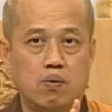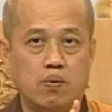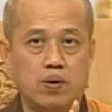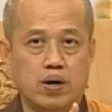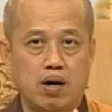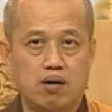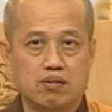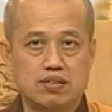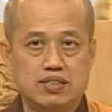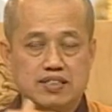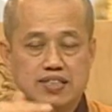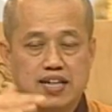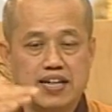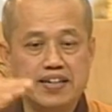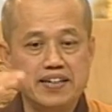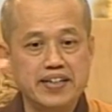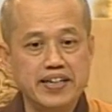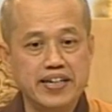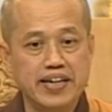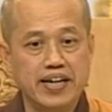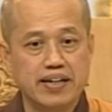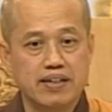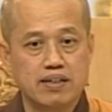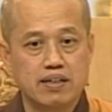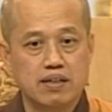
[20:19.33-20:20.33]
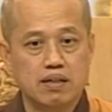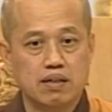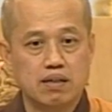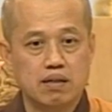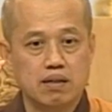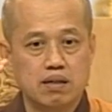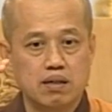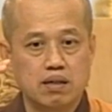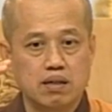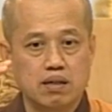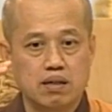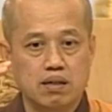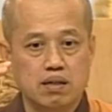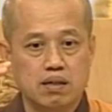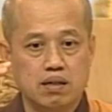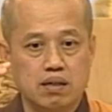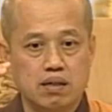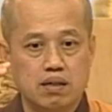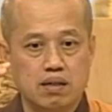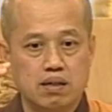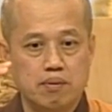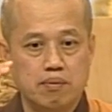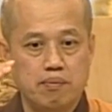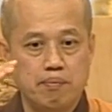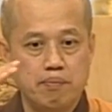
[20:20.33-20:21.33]
我要正念，
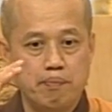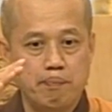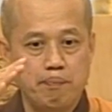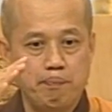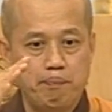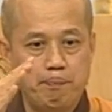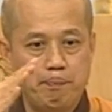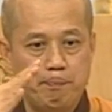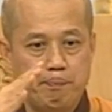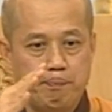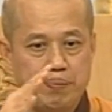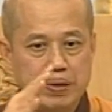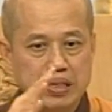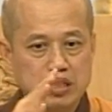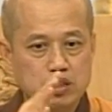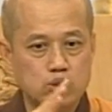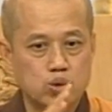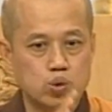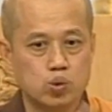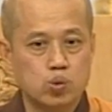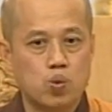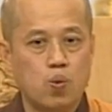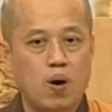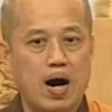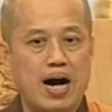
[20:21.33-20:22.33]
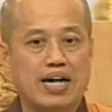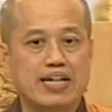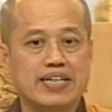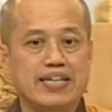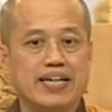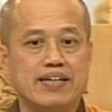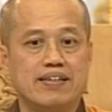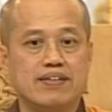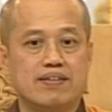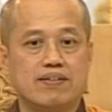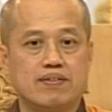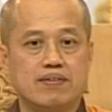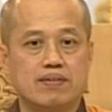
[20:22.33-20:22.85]
摒除妄念。